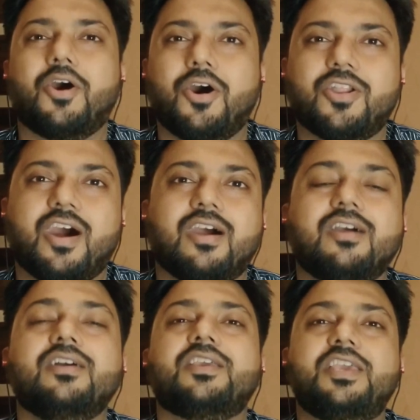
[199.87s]
और हाँ
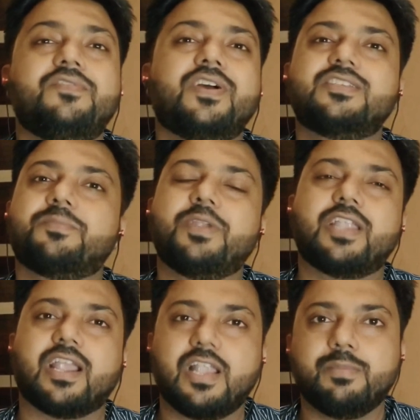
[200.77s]
कीवर्ड्स अपने
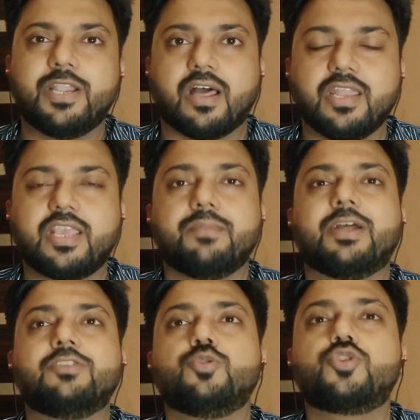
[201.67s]
टाइटल में डालने के
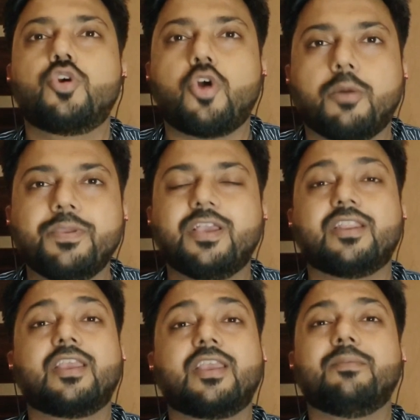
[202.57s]
बाद उसको कॉपी
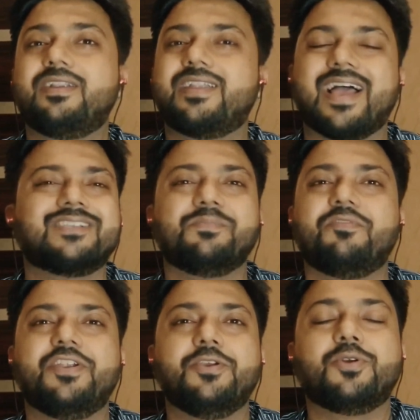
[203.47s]
करके अपने टैग्स में
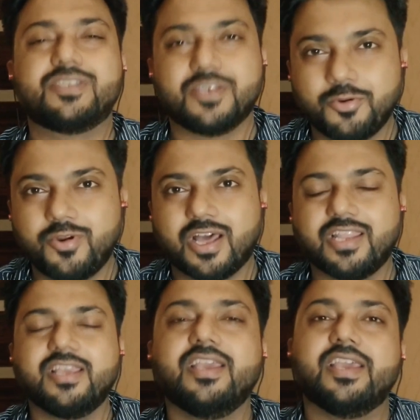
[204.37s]
वीडियो के ज़रूर डालें
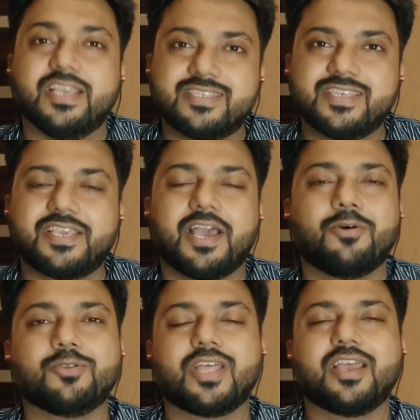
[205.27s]
इससे क्या
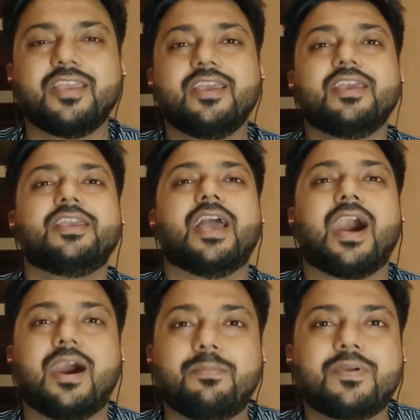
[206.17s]
होता है कि
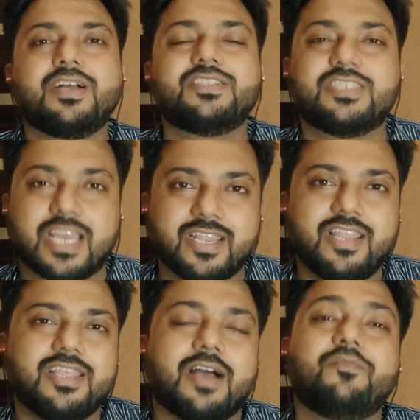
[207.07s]
आपका चैनल
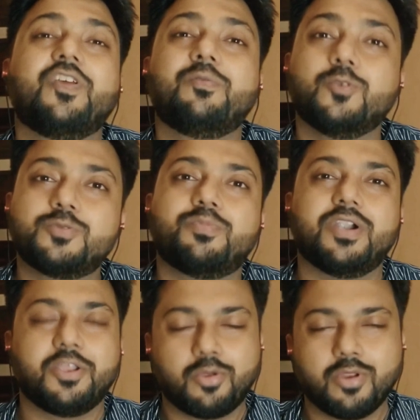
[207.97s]
या फिर उस
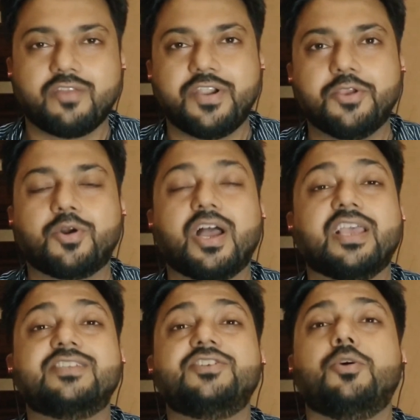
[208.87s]
पर्टिकुलर वीडियो का
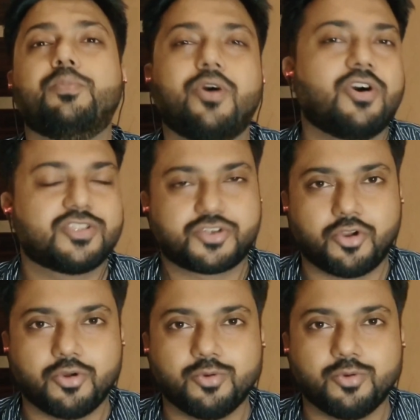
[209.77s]
एस e बहुत स्ट्रांग